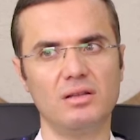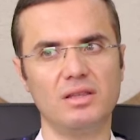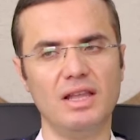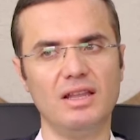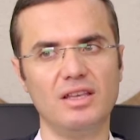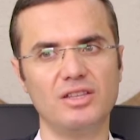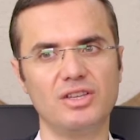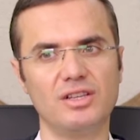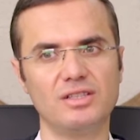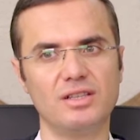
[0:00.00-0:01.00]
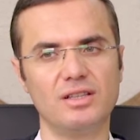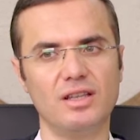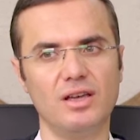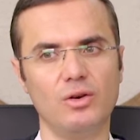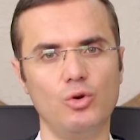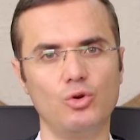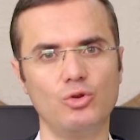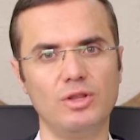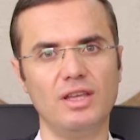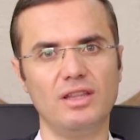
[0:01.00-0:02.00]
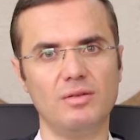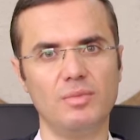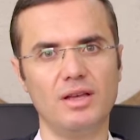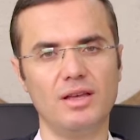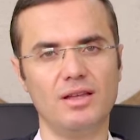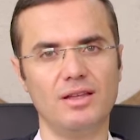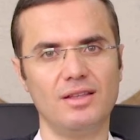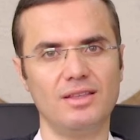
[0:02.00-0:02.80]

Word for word: gelenek içerisinde örgün din eğitimine